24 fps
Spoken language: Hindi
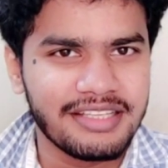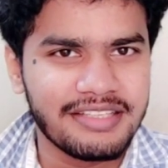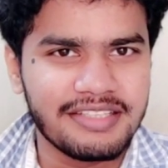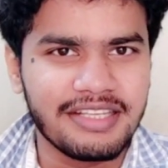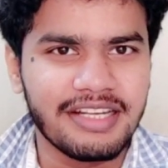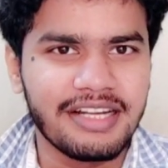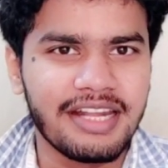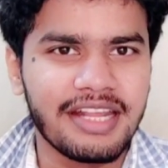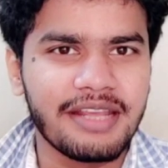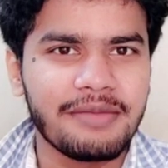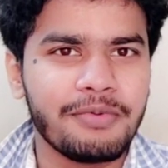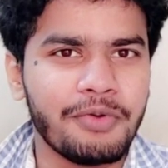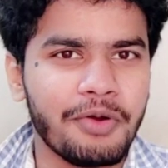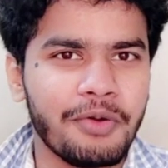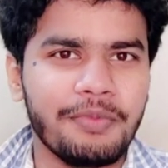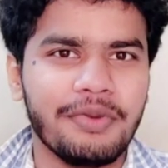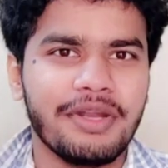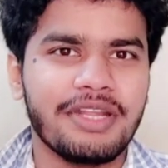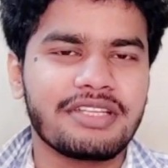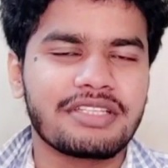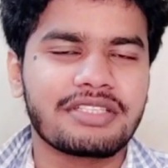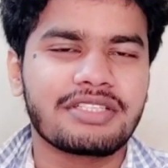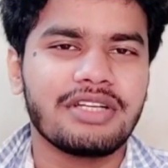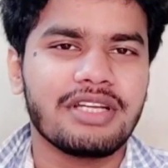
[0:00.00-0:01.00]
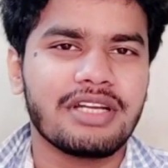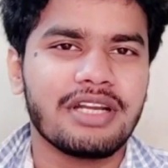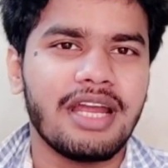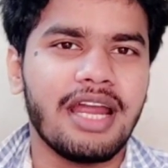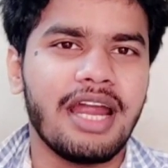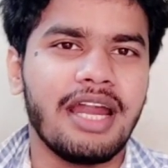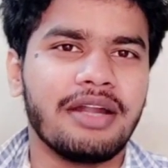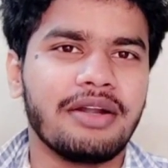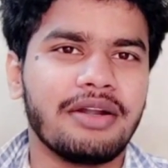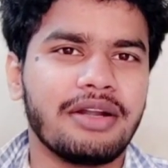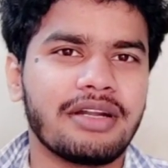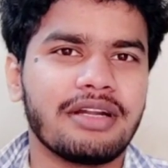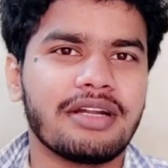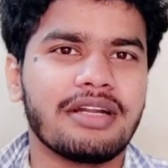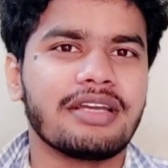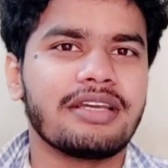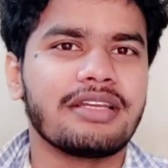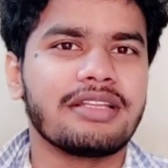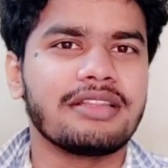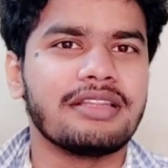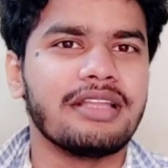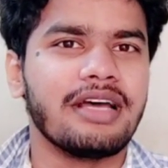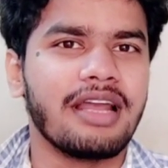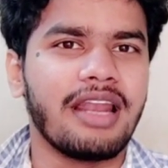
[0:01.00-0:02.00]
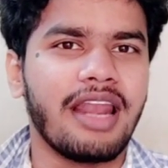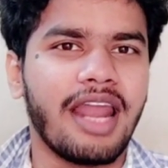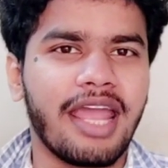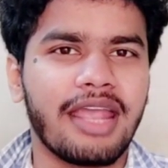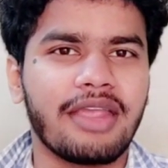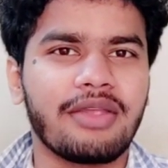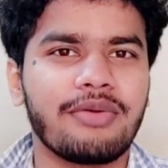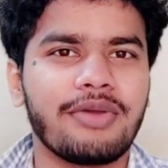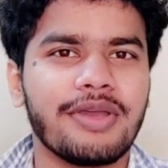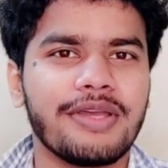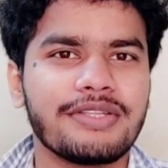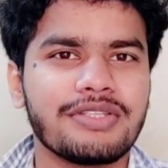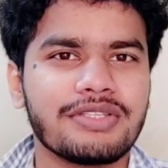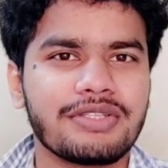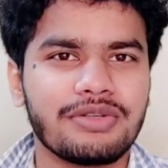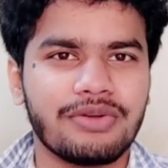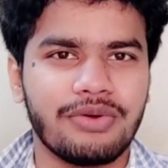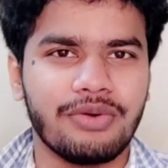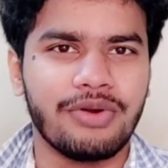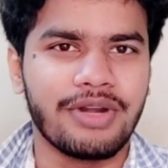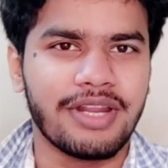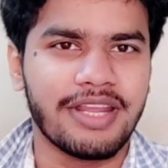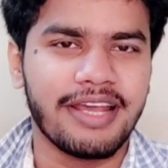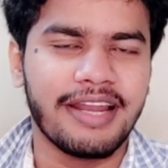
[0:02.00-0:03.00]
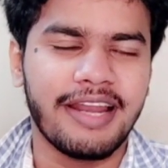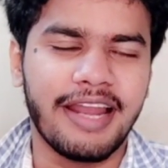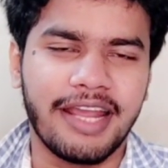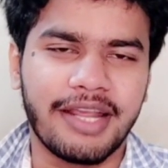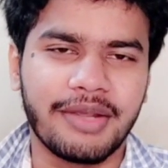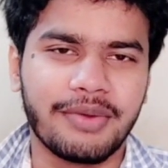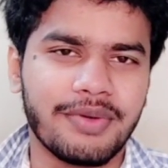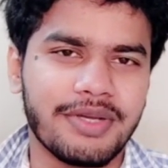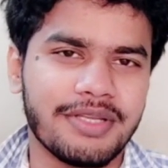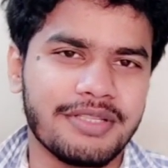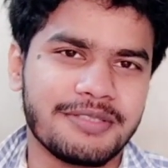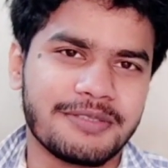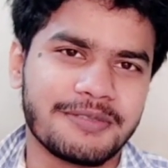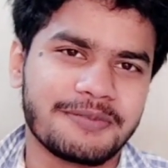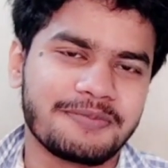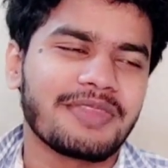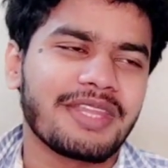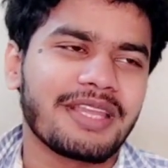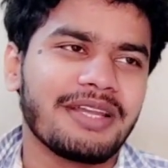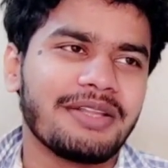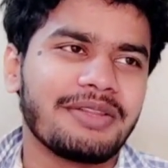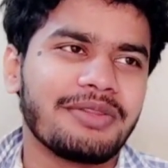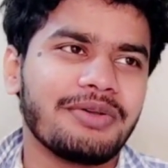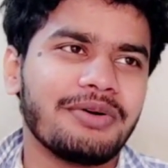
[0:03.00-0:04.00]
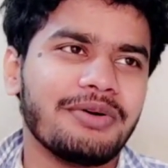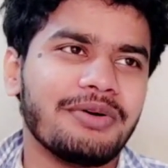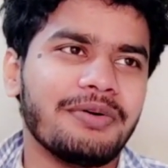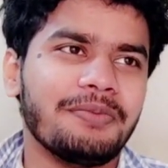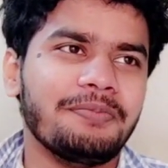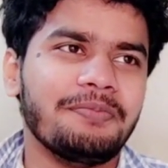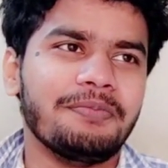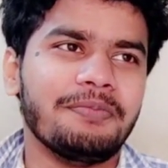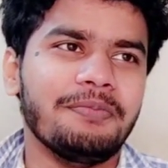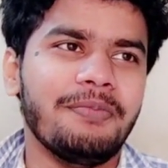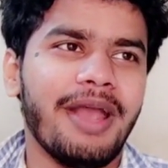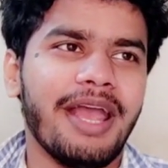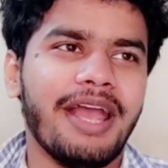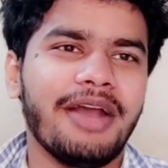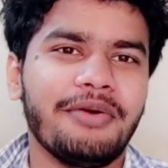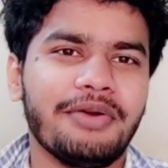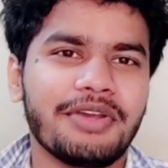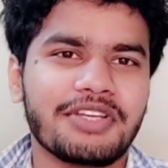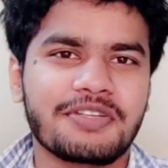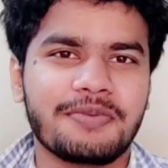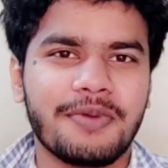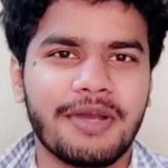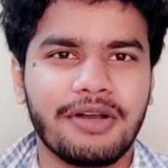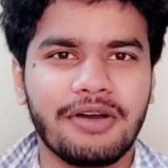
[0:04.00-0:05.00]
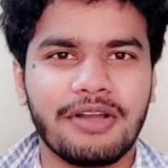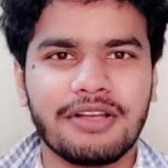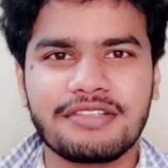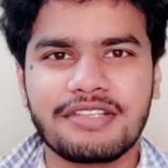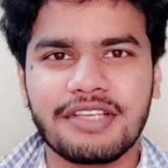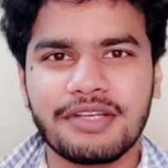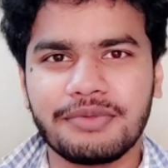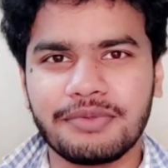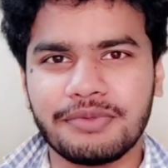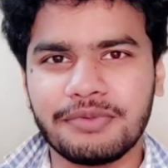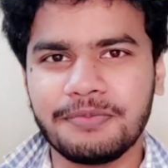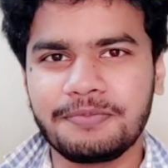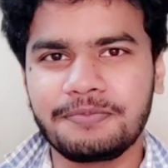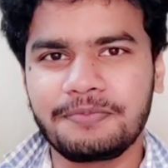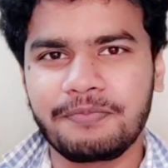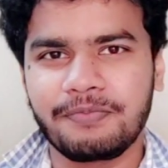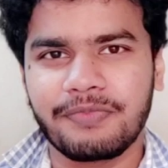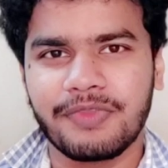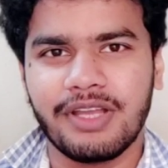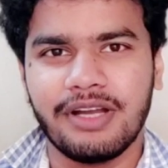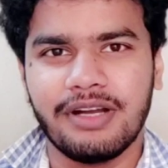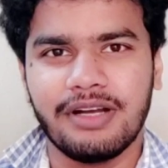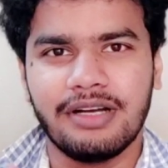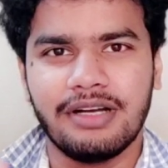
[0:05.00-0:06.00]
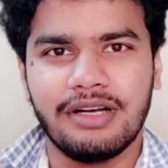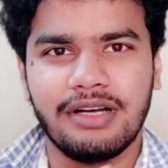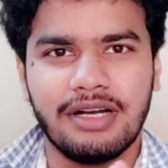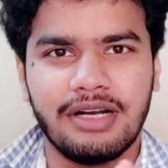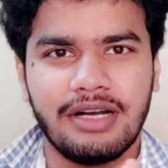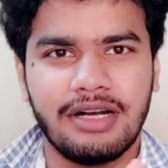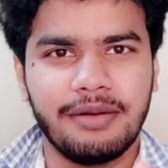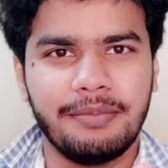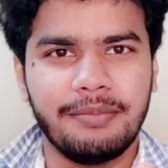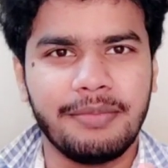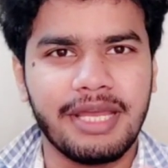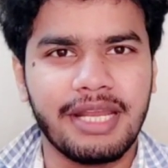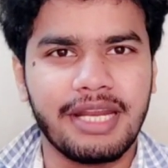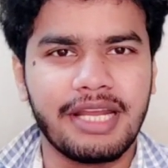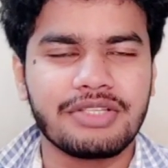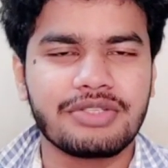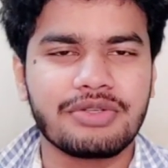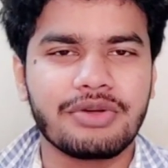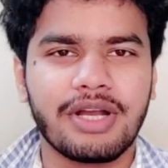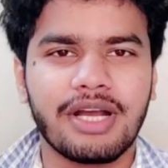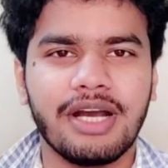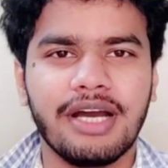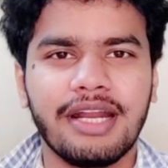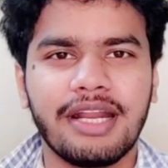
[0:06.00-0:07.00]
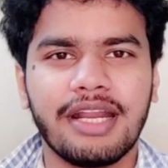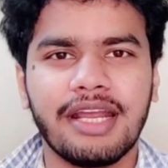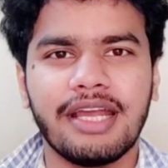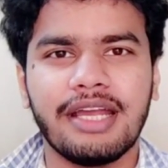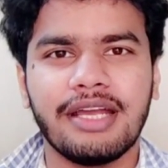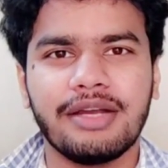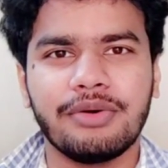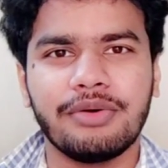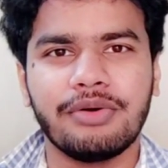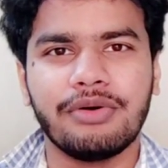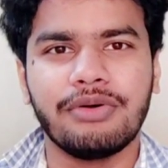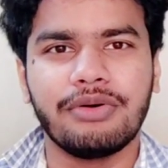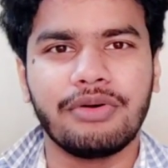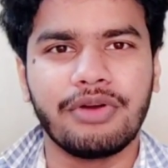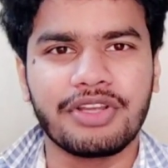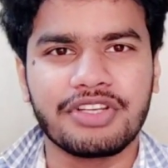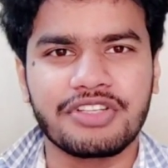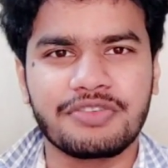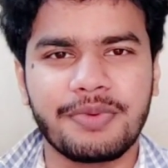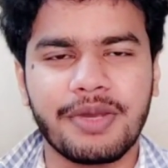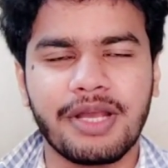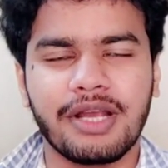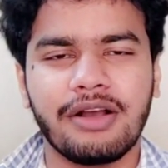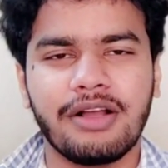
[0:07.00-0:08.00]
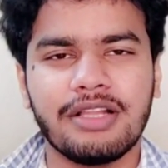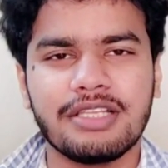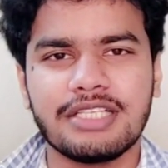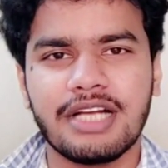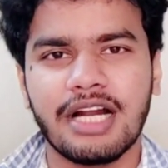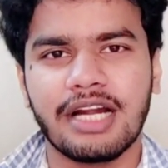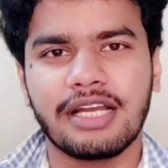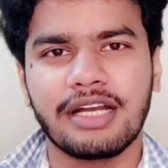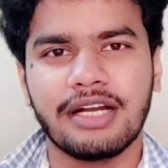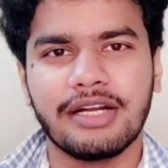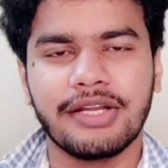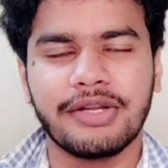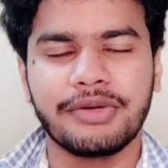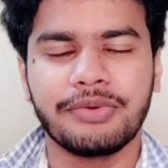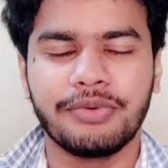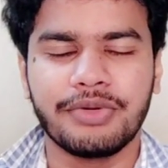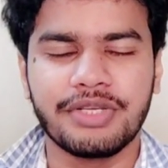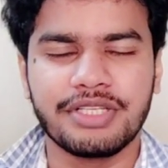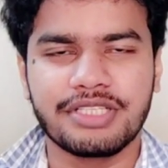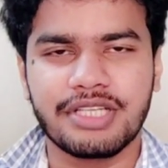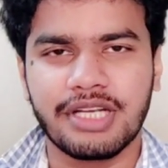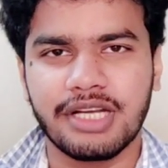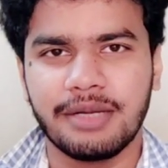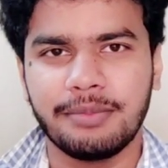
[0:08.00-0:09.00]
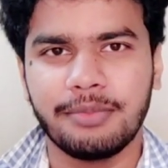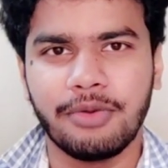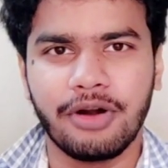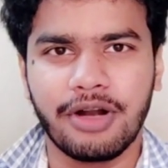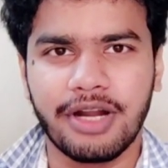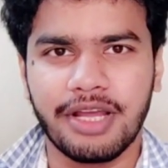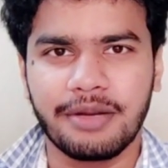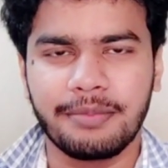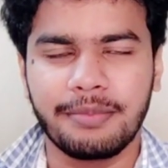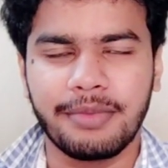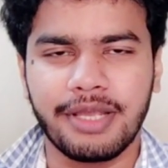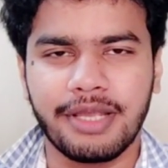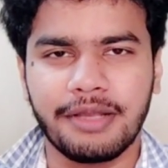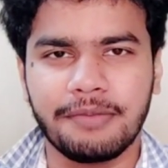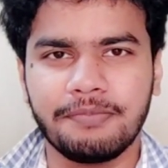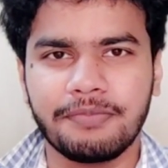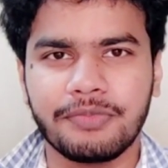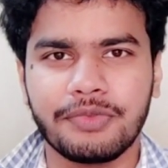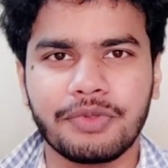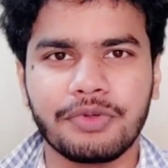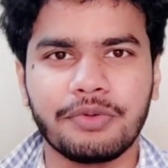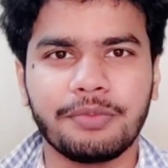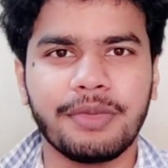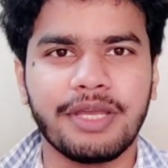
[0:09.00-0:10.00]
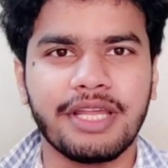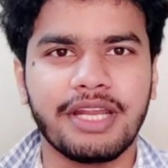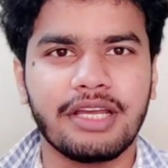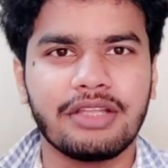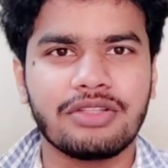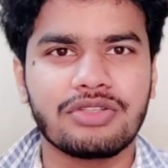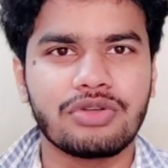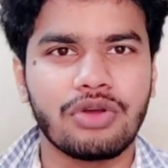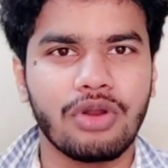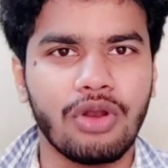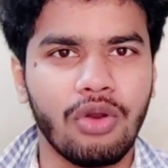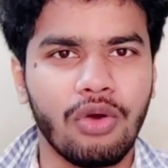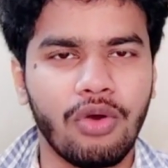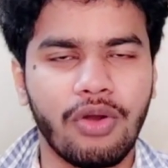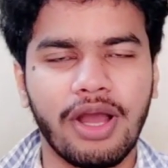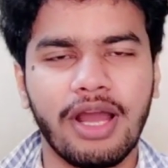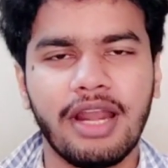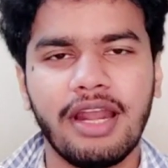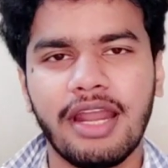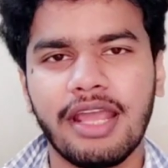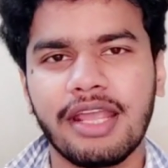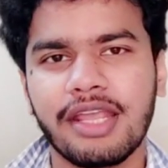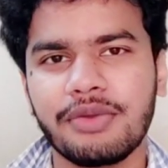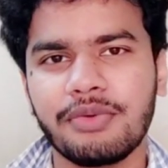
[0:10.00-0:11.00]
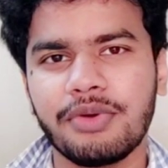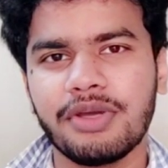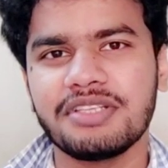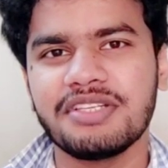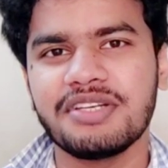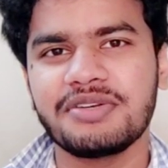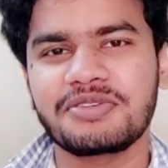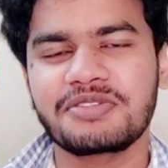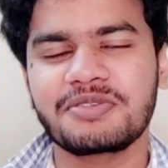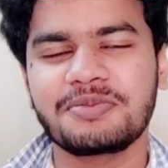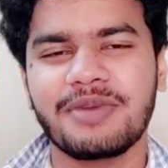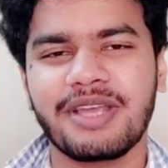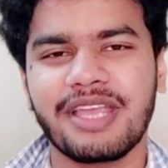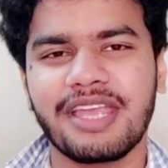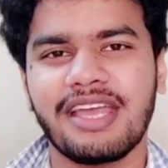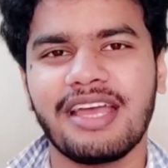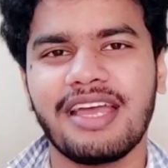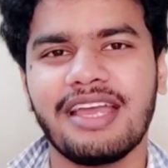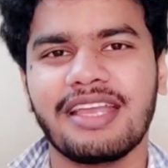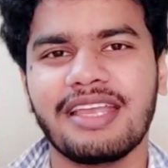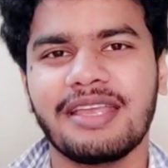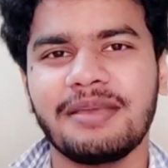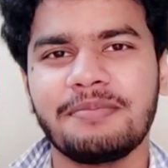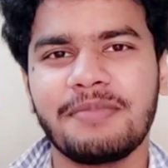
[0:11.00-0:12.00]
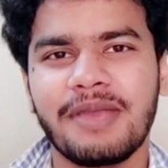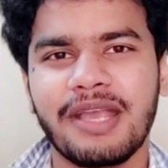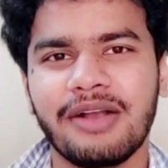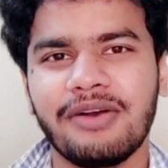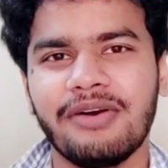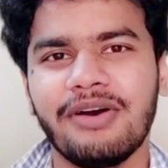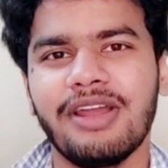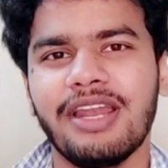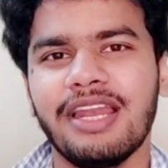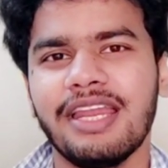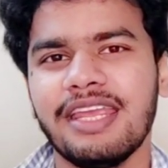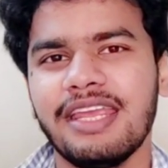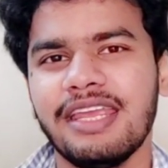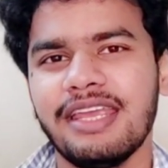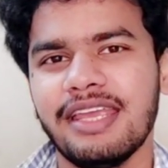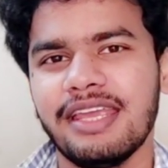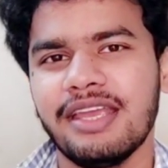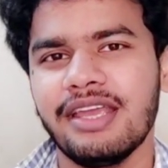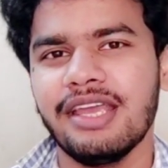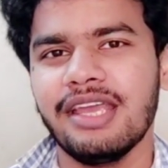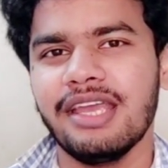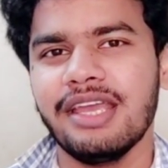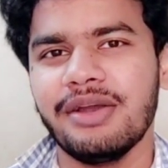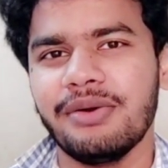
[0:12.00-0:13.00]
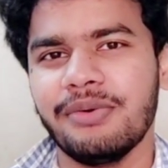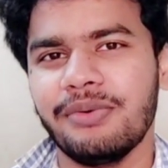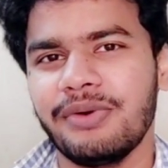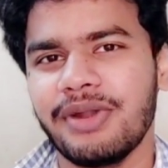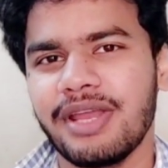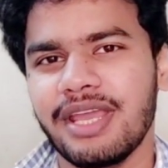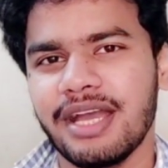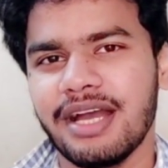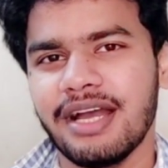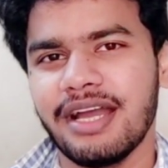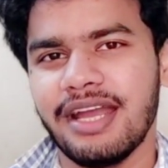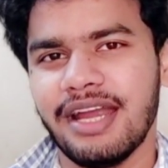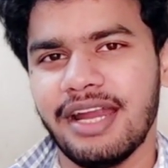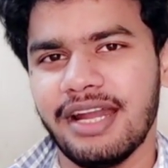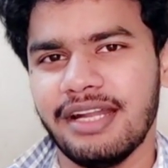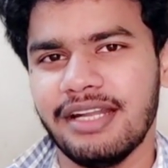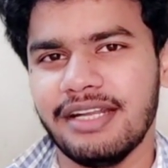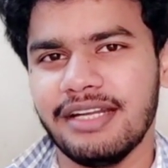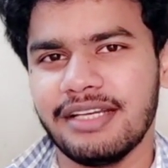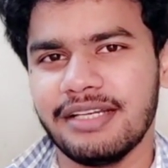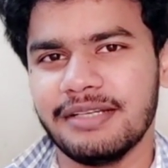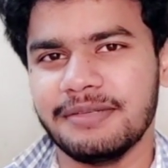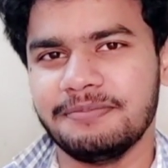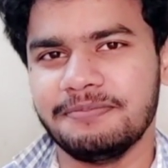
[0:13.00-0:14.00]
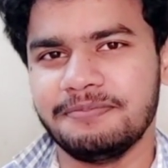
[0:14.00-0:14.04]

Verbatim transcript: सिटी भुवनेश्वर एंड द लैंग्वेज ओडिया लैंग्वेज तो मैं वेस्ट बंगाल से हूँ मेरा जो घर है वो वेस्ट बंगाल झारखंड एंड उड़ीसा का बॉर्डर में है तो मेरा जो लोकल लैंग्वेज है उसमें क्या है कि बंगाली उड़िया एंड